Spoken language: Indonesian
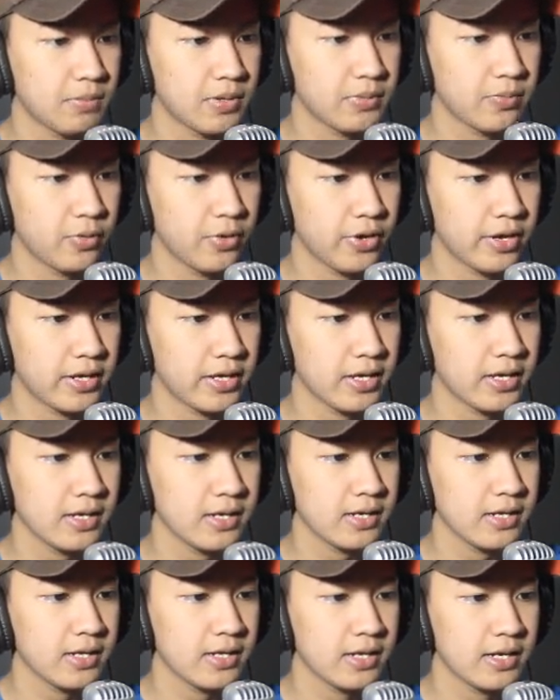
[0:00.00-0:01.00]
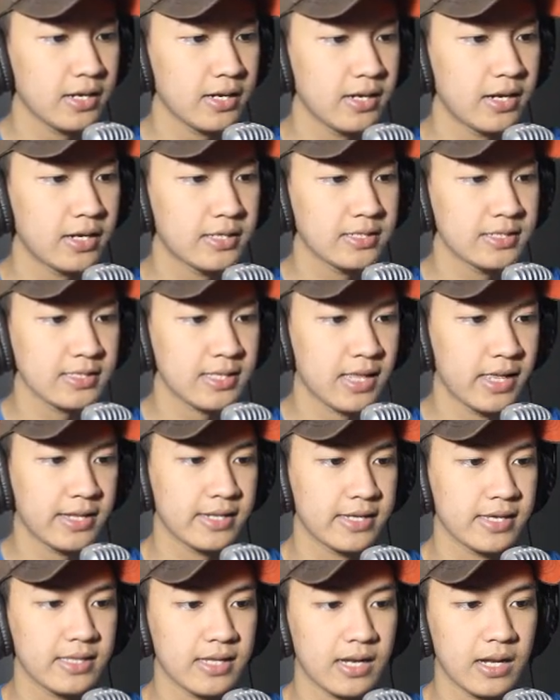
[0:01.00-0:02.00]
dapat poinnya dan selain
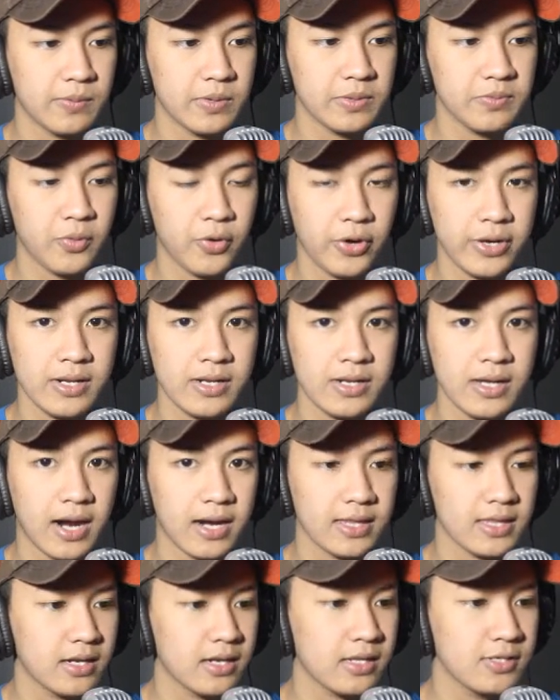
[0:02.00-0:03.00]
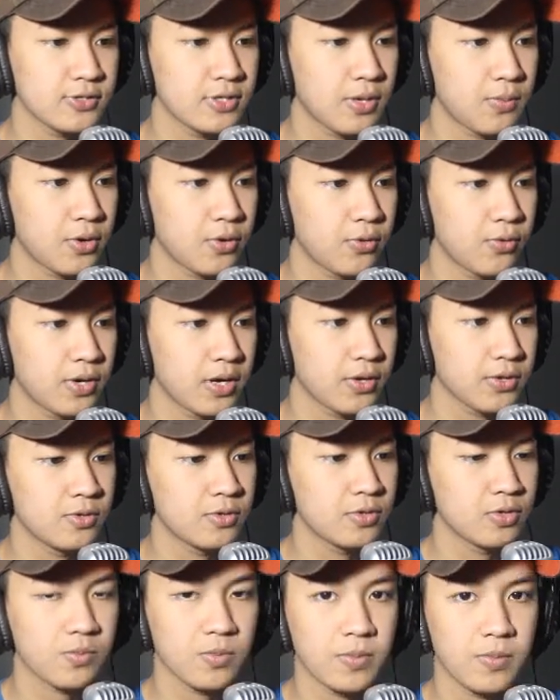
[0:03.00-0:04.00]
kita dapat poin, kartu ini juga berguna
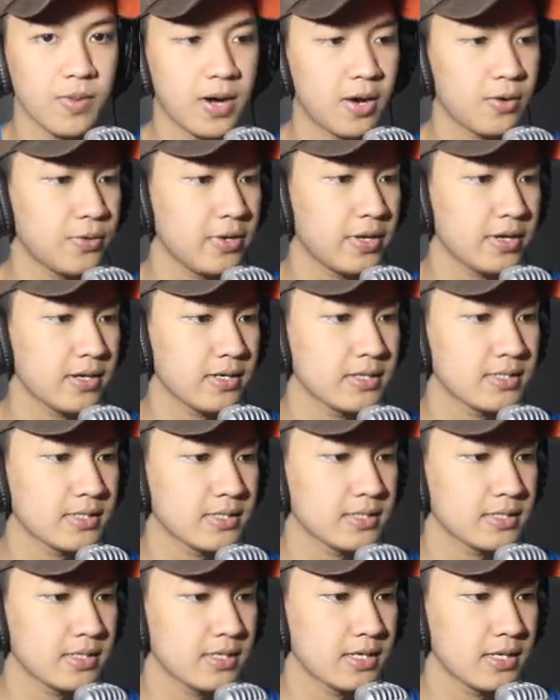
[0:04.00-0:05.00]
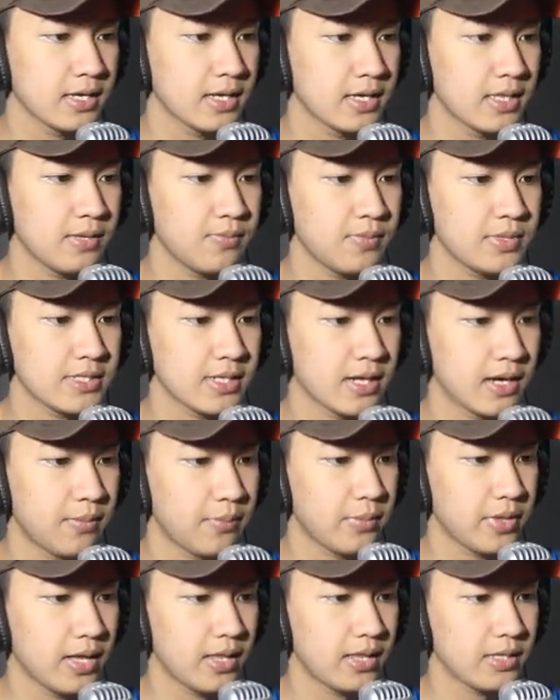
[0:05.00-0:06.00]
untuk membangun ya guys. Kita bisa
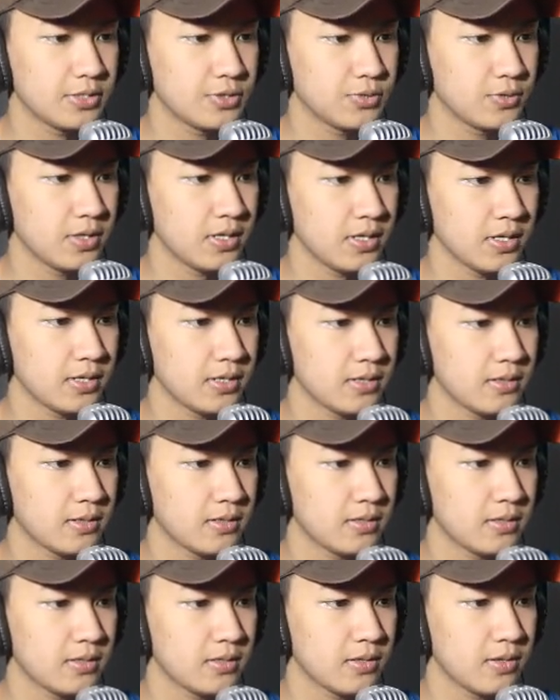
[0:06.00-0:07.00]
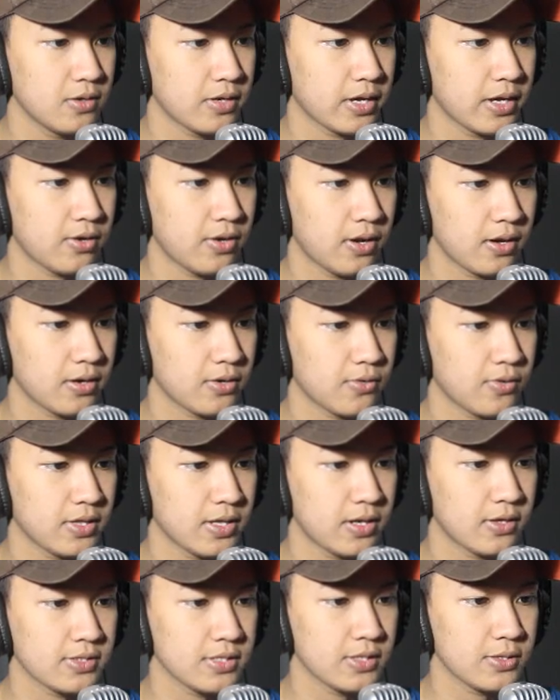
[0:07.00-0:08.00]
ambil alih juga. Oke, gue akan gue
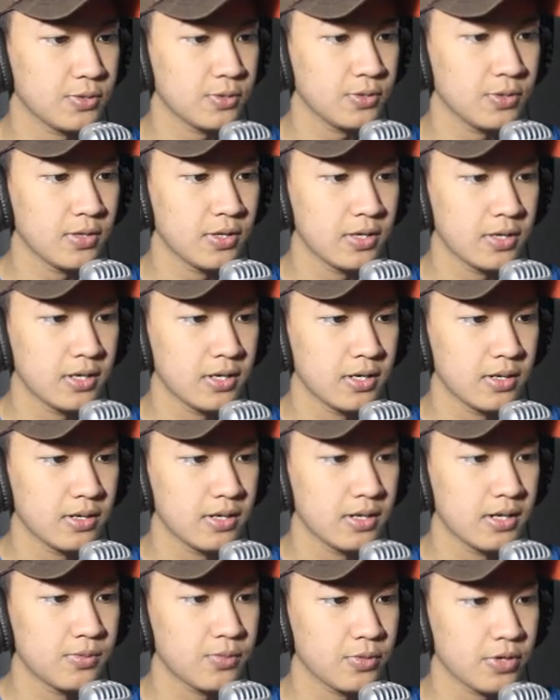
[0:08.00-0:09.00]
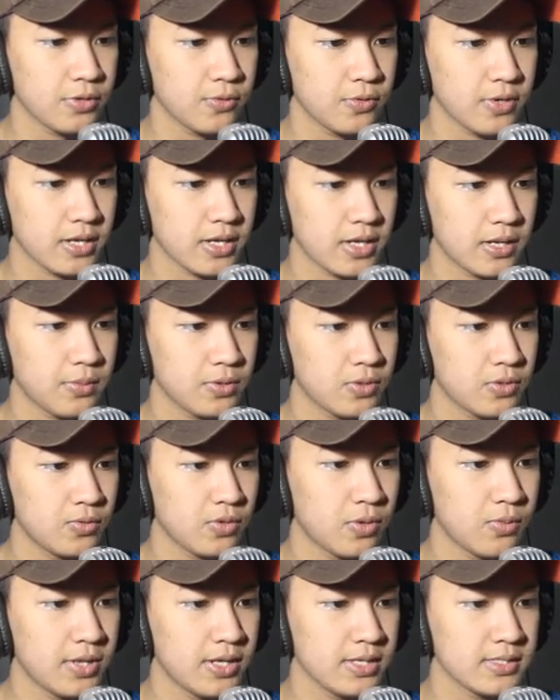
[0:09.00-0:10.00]
taruh situ. Dan mungkin gue akan dapat
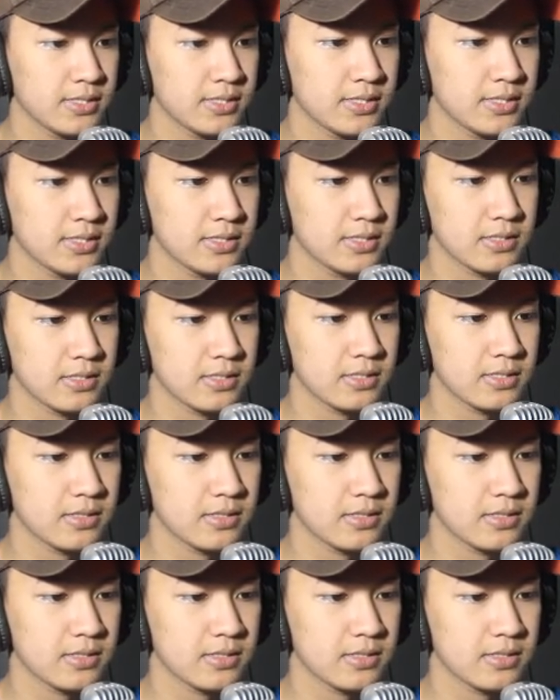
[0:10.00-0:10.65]
12.